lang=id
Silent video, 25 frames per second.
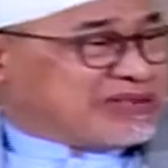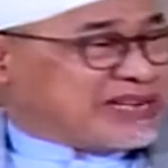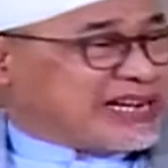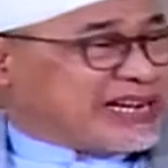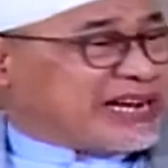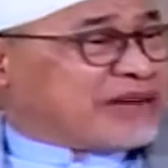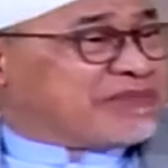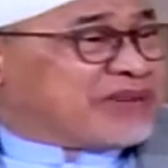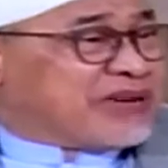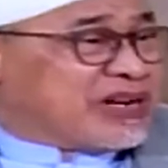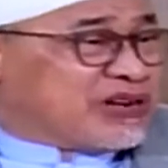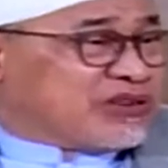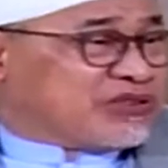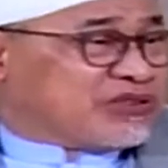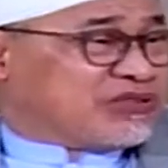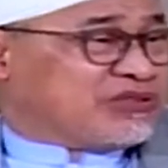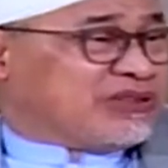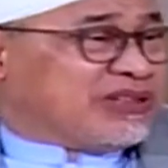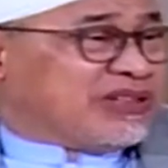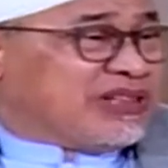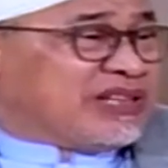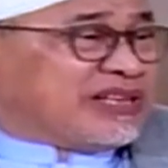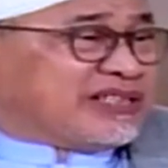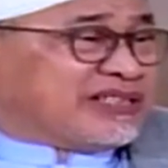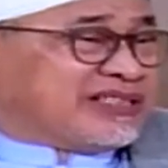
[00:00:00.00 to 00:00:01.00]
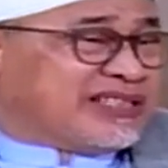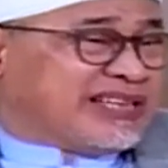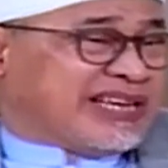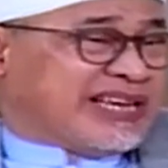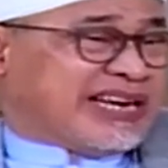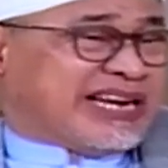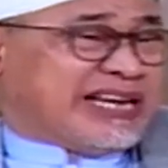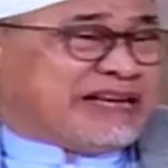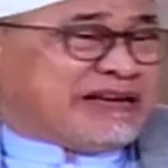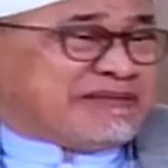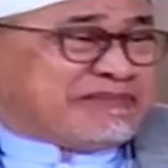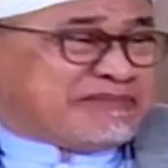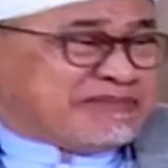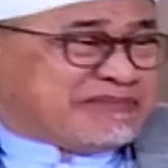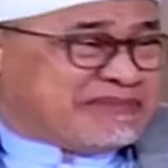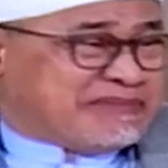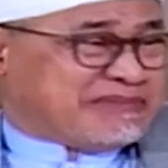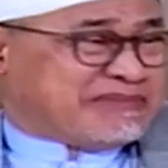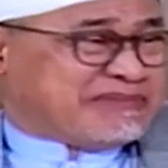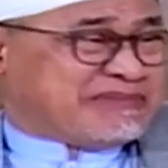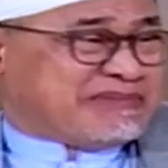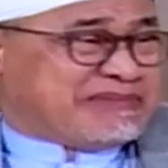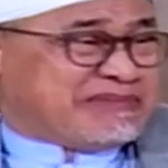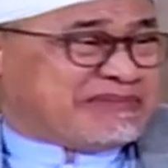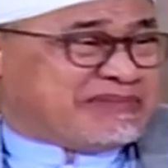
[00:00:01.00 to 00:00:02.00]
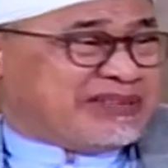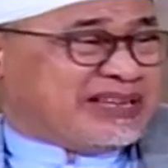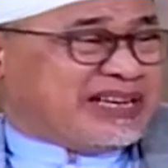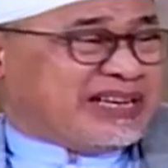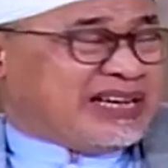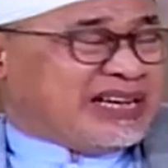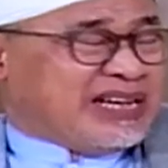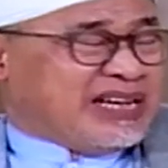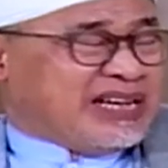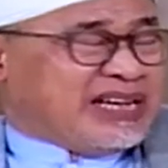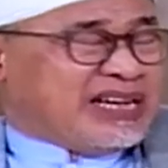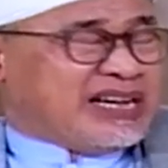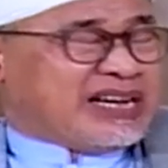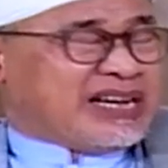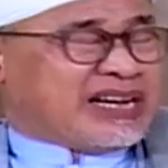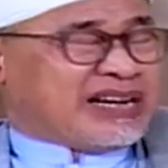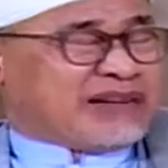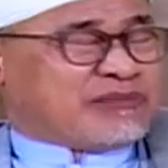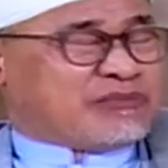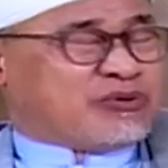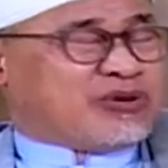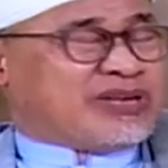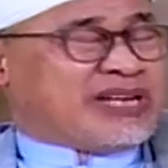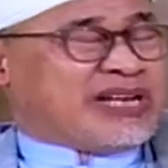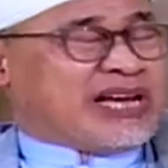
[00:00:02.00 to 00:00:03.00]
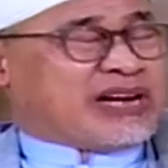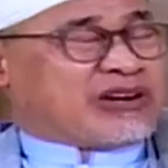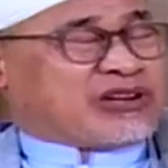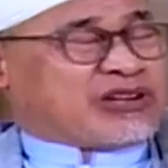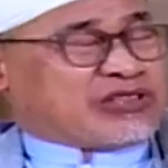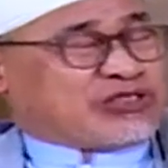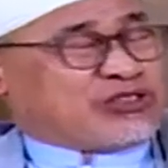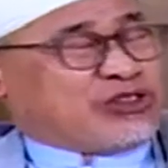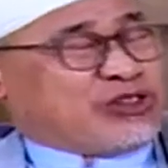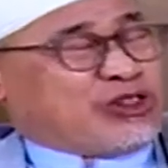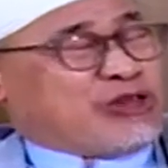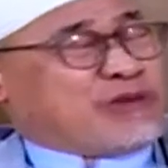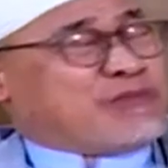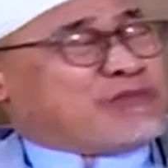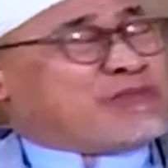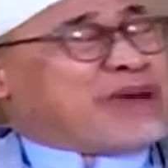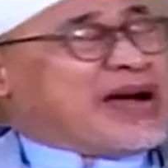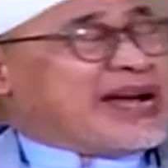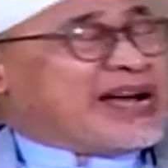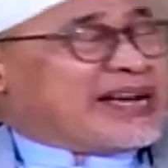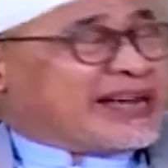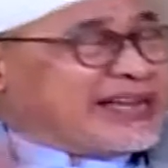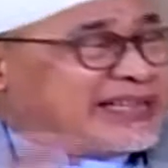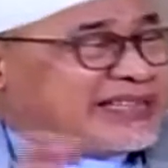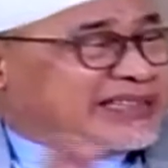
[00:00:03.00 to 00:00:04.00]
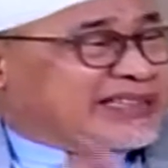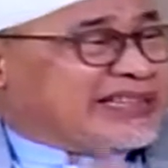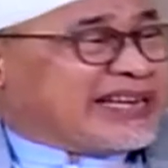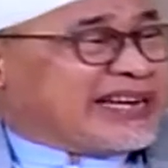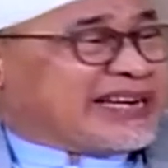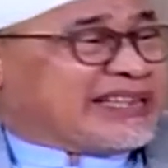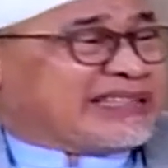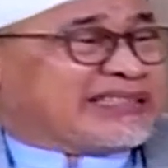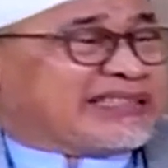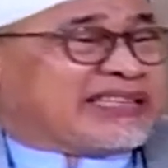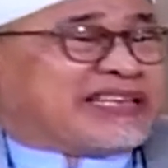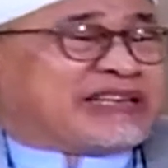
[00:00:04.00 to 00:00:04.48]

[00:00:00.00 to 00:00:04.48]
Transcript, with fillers: ke kamar Rasulullah SAW. Kemudian Rasulullah bangkit dari